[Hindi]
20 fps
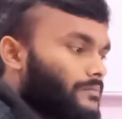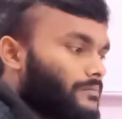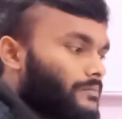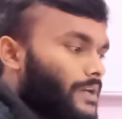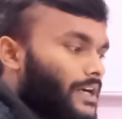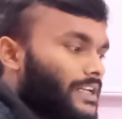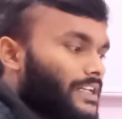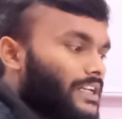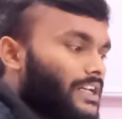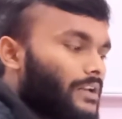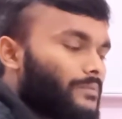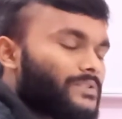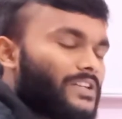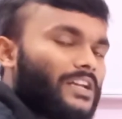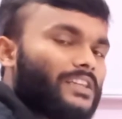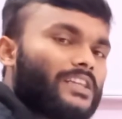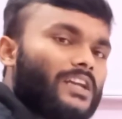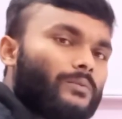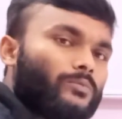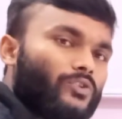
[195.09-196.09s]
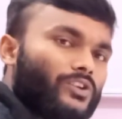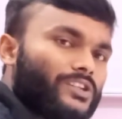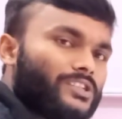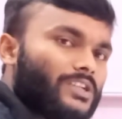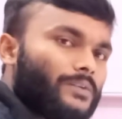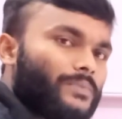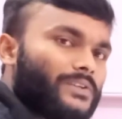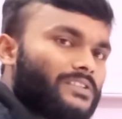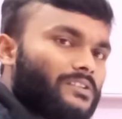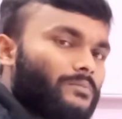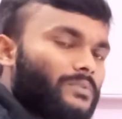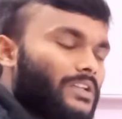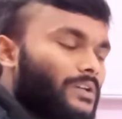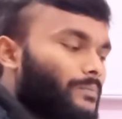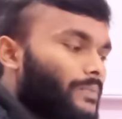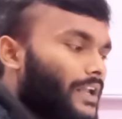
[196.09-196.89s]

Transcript: बाकी अगर आप चाहते हैं आपको एक्स्ट्रा पैसा मिले